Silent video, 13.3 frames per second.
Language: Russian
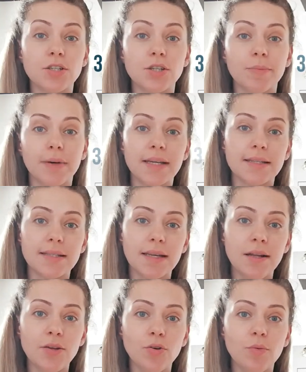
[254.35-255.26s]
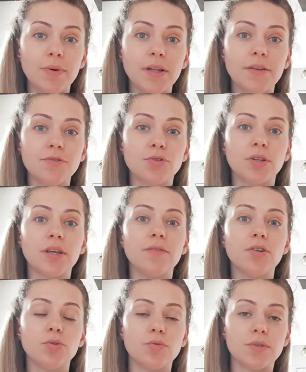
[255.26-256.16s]
же моей целью было все-таки
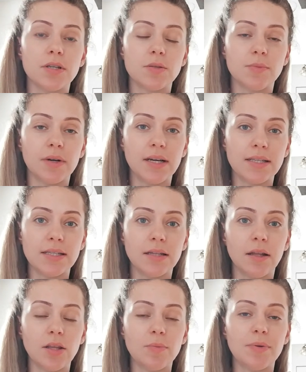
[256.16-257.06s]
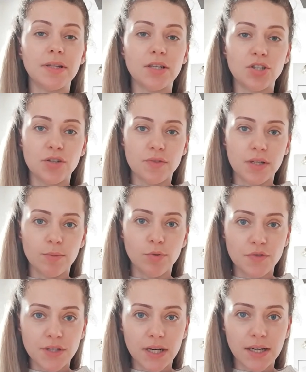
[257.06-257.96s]
вернуться из магазина, не притащив с
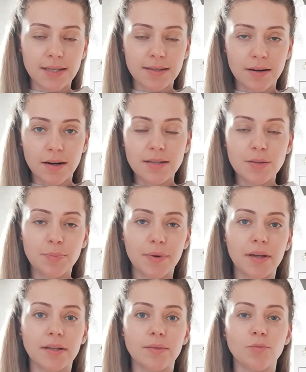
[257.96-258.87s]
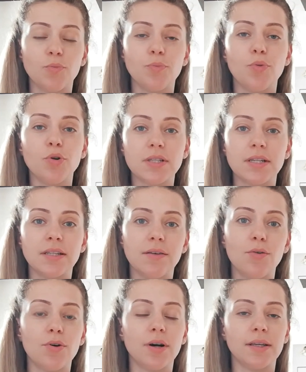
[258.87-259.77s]
собой всякой заразы, поэтому после
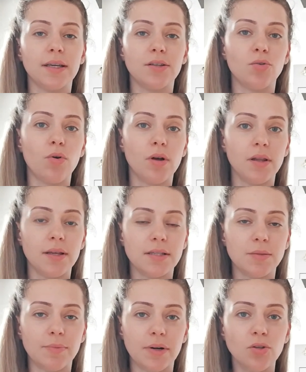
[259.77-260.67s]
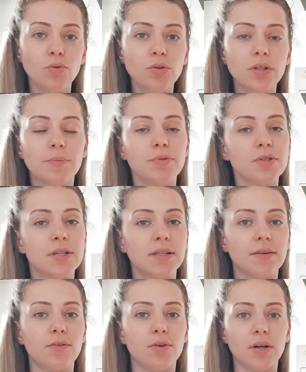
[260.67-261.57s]
того, как я трогала эти продукты, после
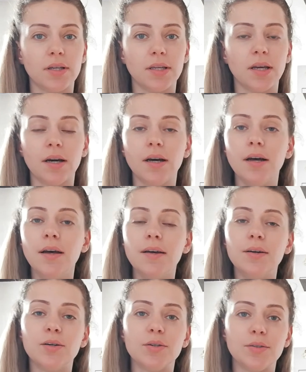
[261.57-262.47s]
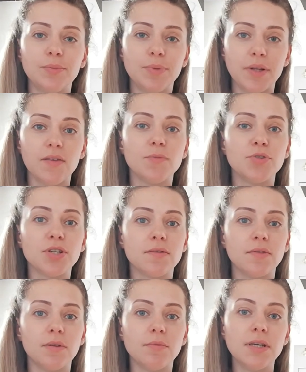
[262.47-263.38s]
того, как я э, была в
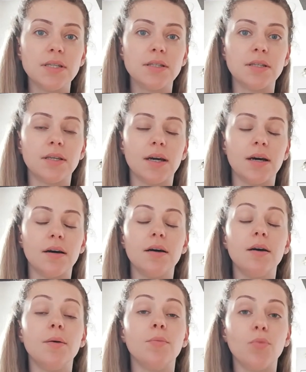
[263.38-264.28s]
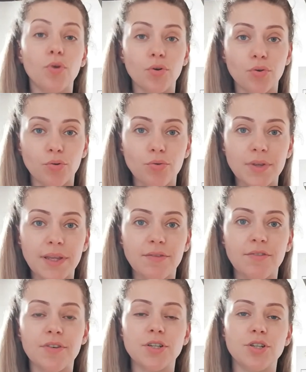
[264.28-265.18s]
общественном месте, я мою руки,
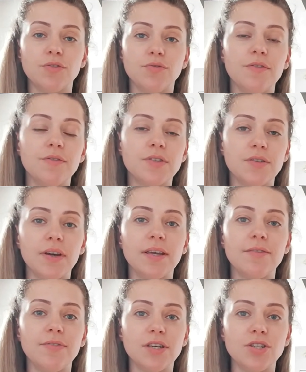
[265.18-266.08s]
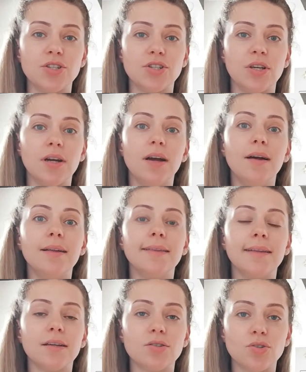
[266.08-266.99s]
вывешиваю свои вещи
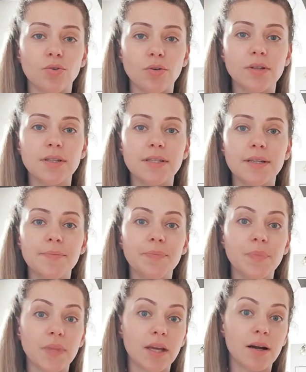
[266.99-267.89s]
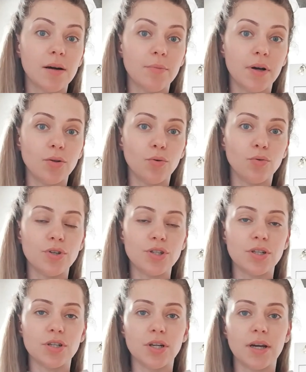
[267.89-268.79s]
на солнце, якобы оно
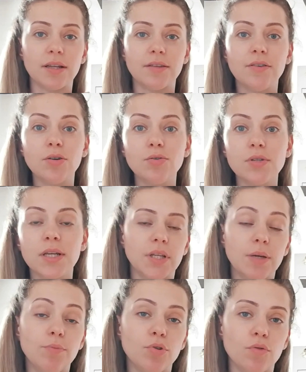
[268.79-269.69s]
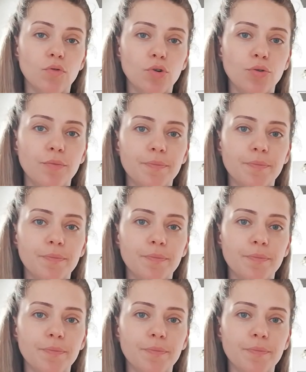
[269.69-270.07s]
уничтожает вирус, и пью воду.